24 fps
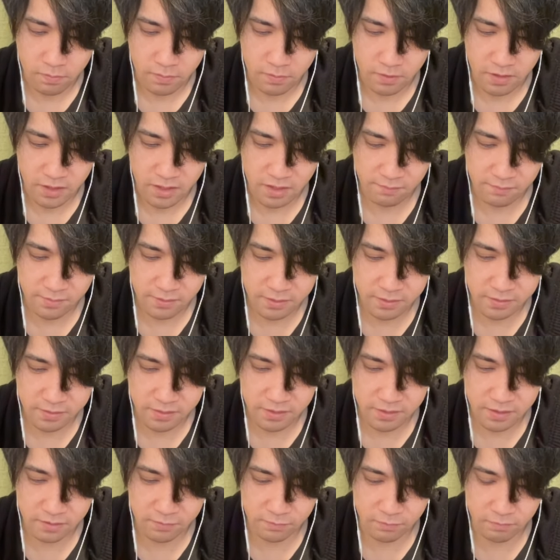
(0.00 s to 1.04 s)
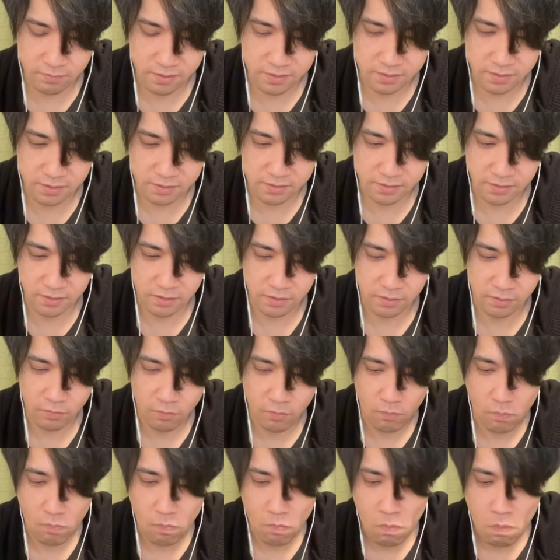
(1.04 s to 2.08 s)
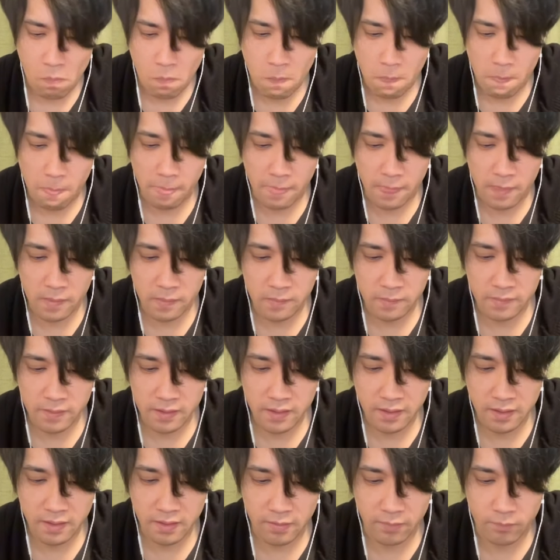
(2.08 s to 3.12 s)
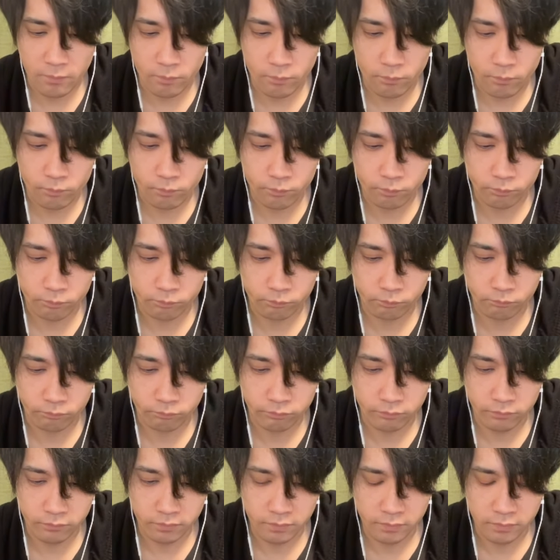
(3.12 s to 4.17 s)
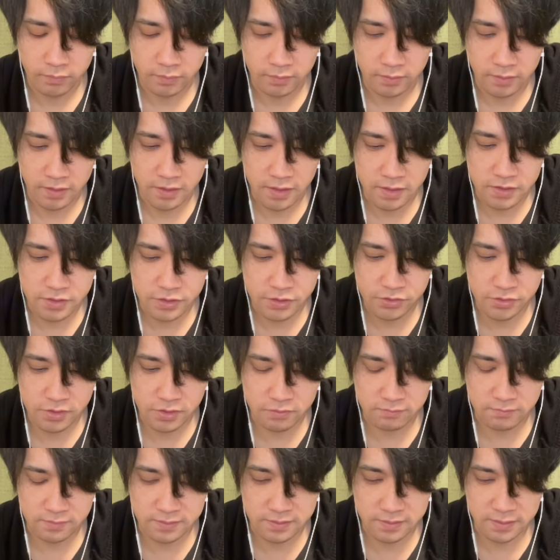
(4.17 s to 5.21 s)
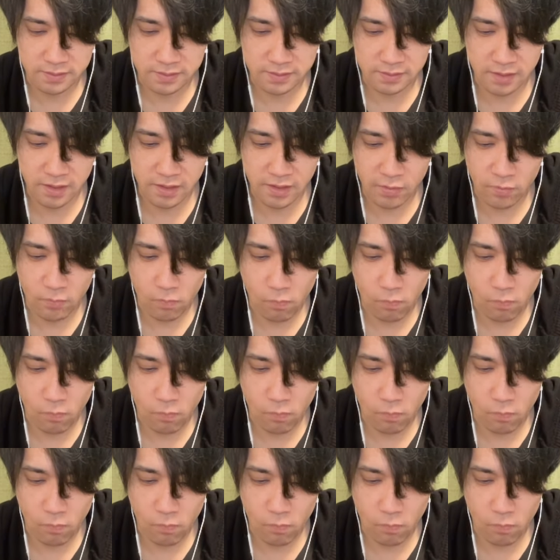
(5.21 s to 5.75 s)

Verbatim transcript: 闇消さんでもわざわざ。んで、天使の悪魔使って、